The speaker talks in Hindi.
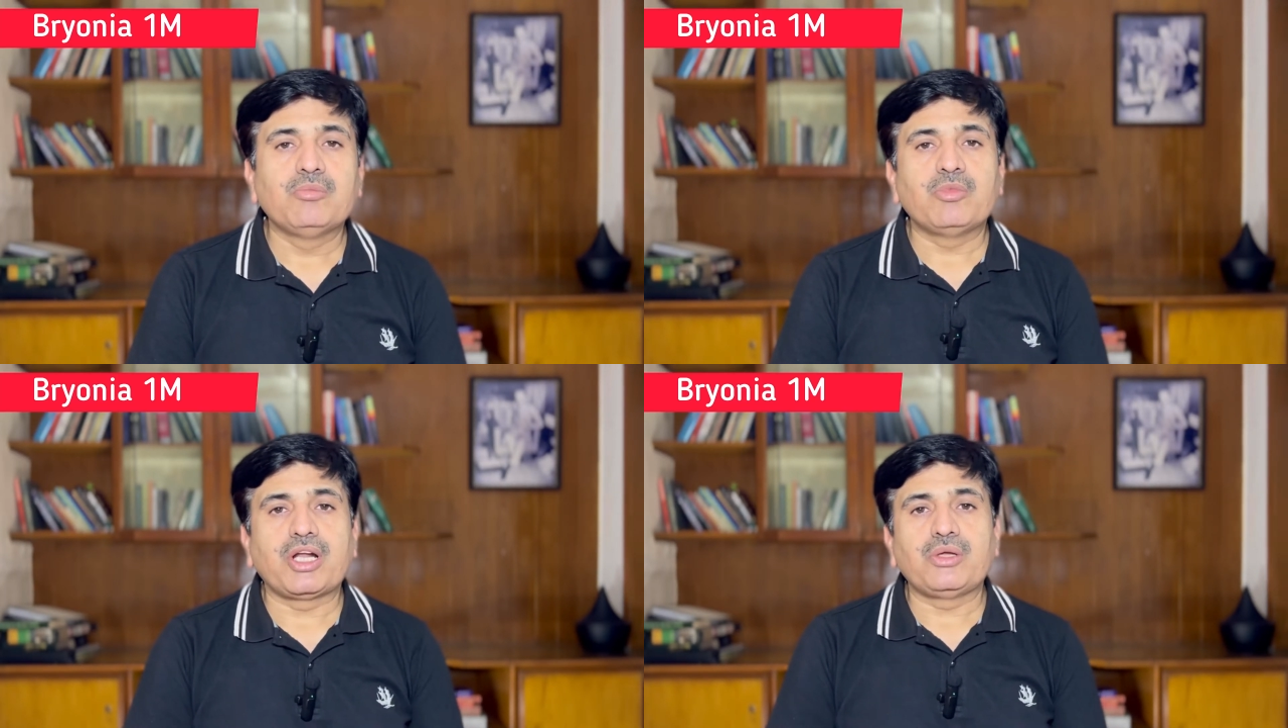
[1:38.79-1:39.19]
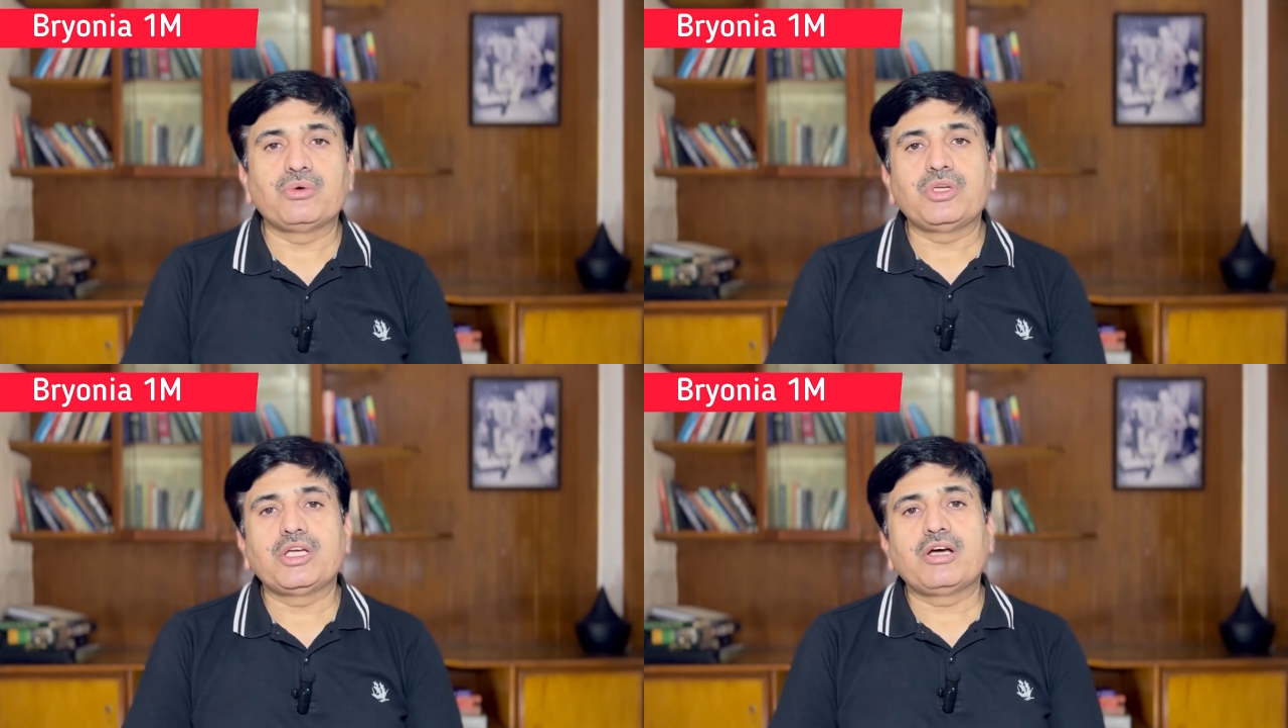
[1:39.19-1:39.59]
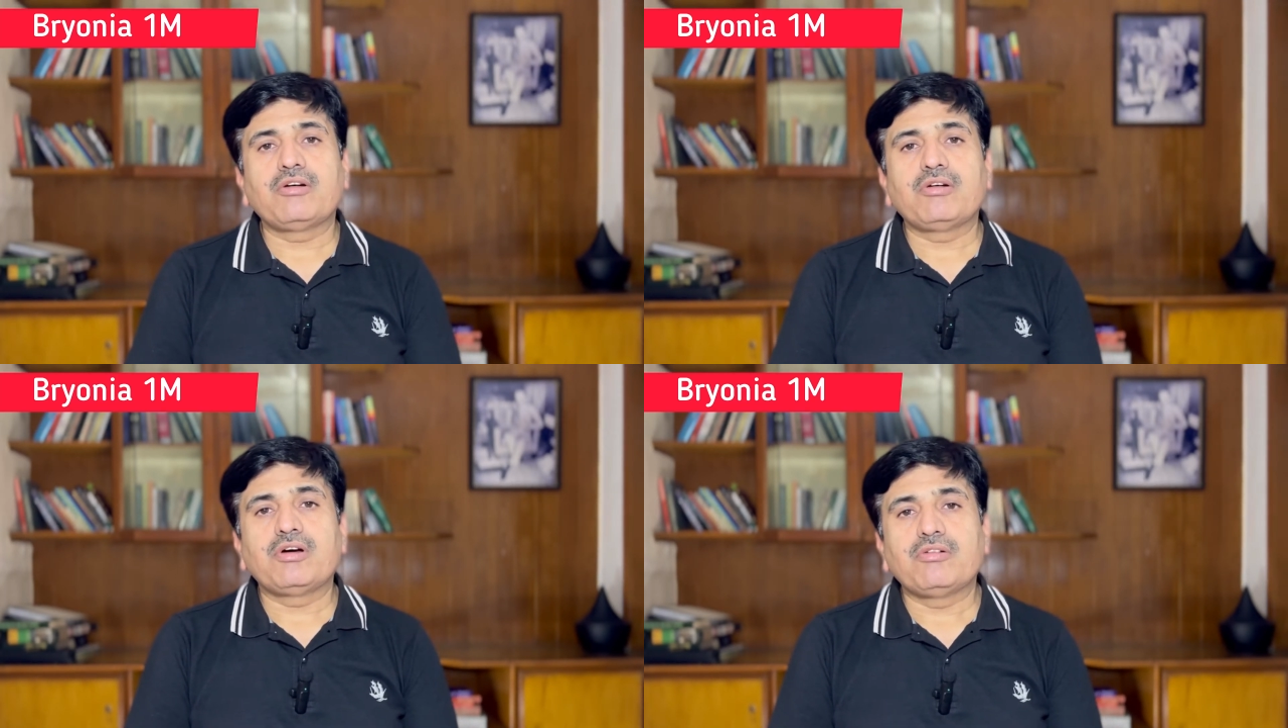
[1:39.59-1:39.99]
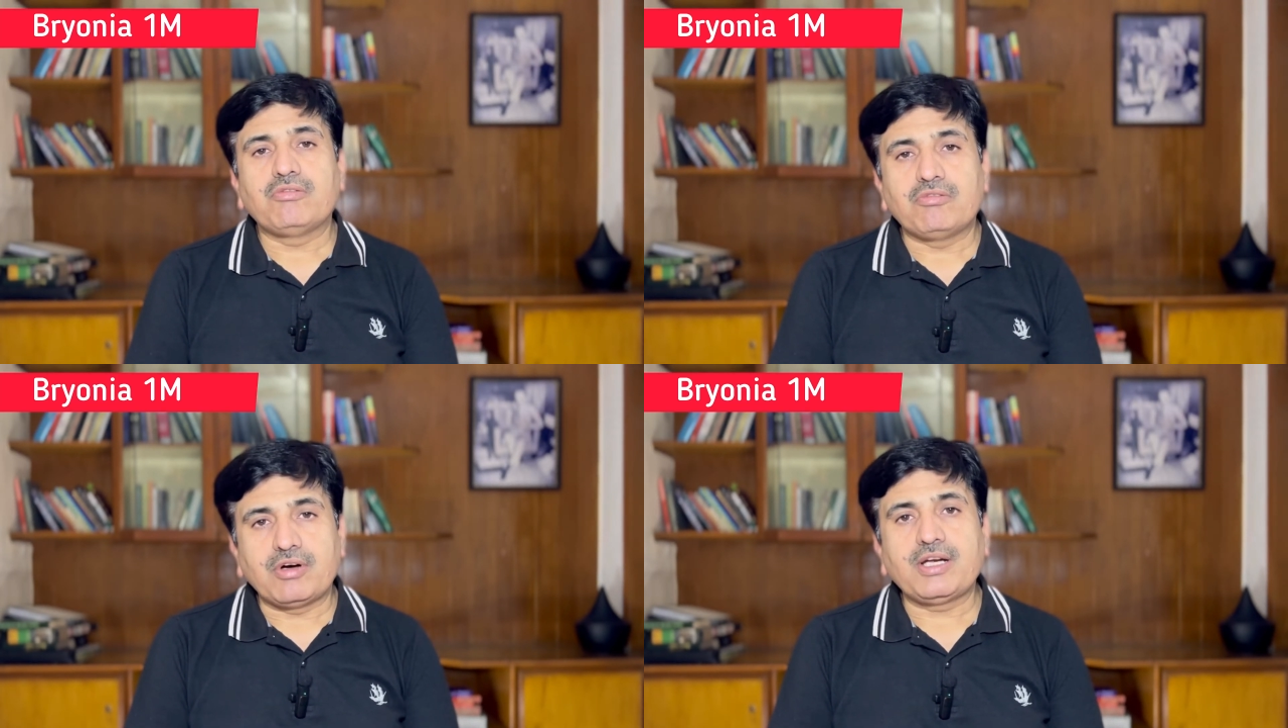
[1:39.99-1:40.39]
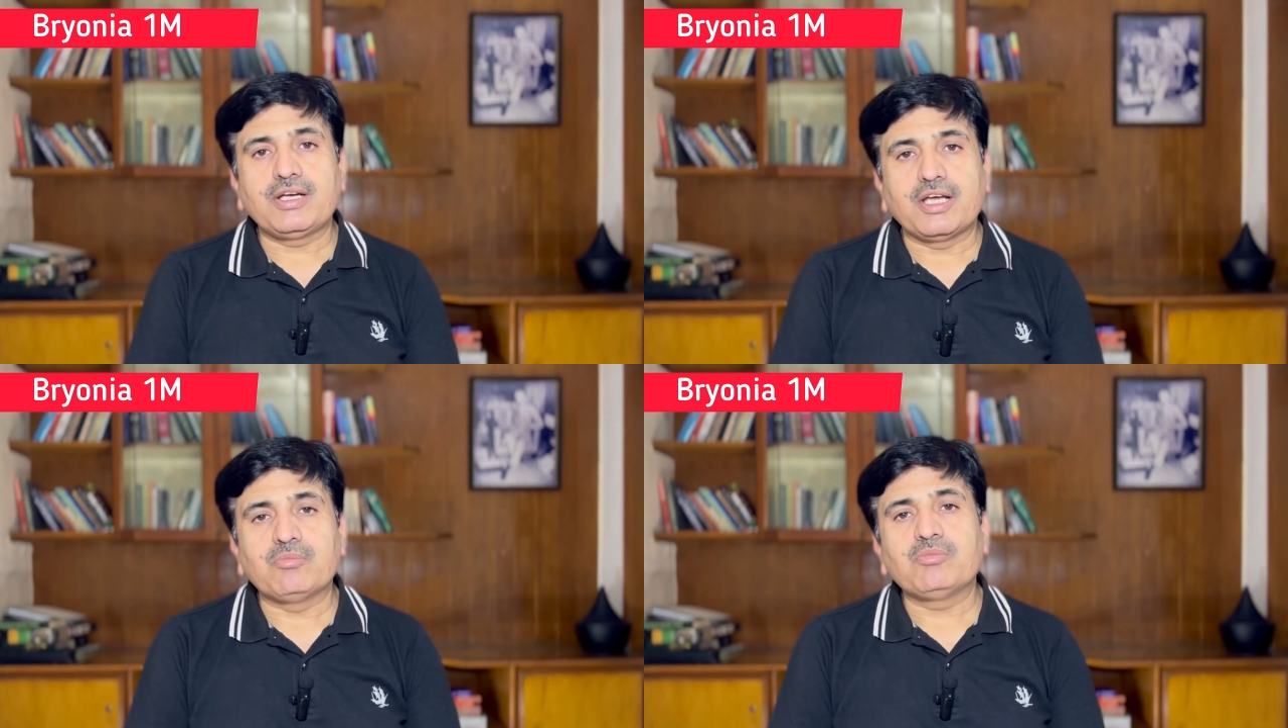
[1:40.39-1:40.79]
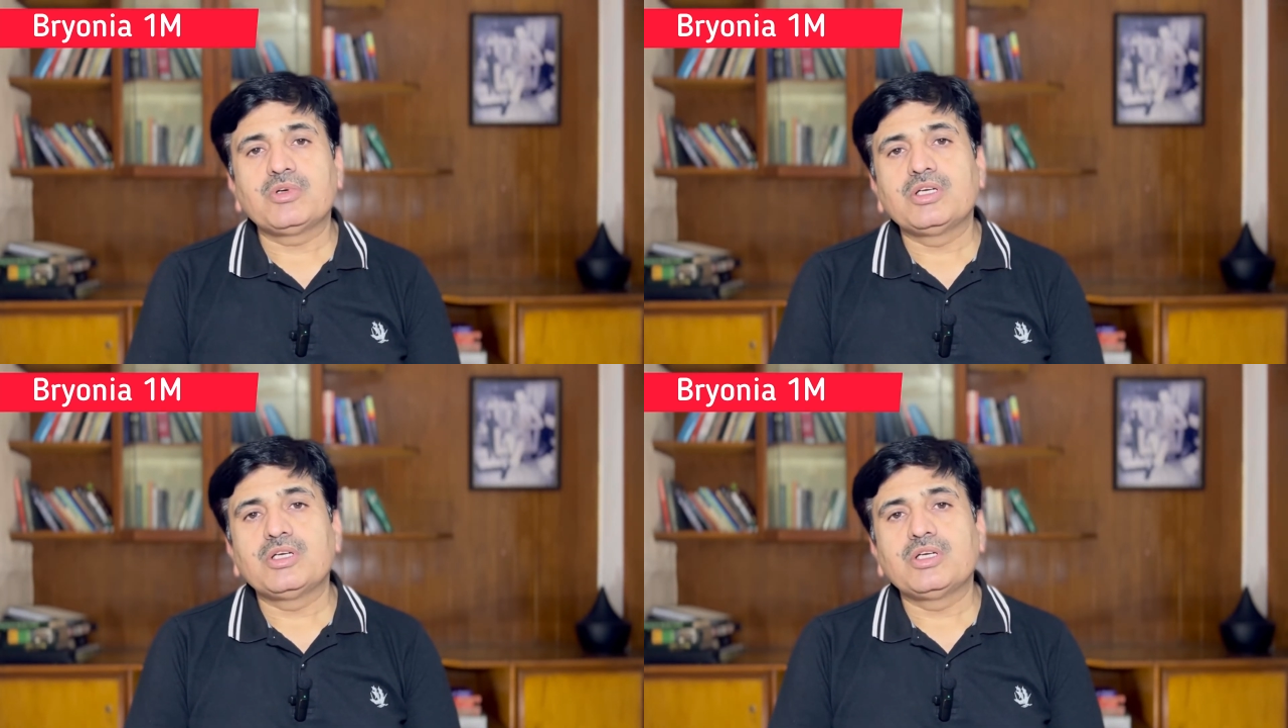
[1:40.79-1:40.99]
बरायोनिया वन एम